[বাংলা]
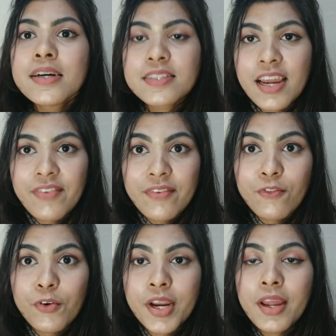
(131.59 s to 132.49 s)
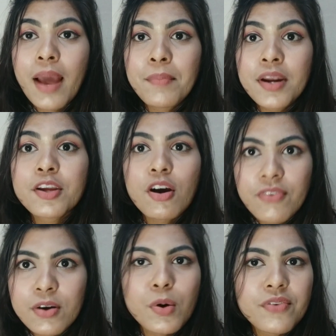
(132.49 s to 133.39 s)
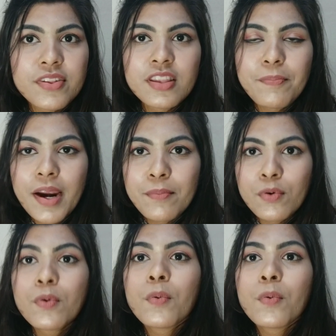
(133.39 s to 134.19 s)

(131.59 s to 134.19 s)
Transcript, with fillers: সার্ভাইভ করে আমরা রিকভার করে ফেলতে পারবো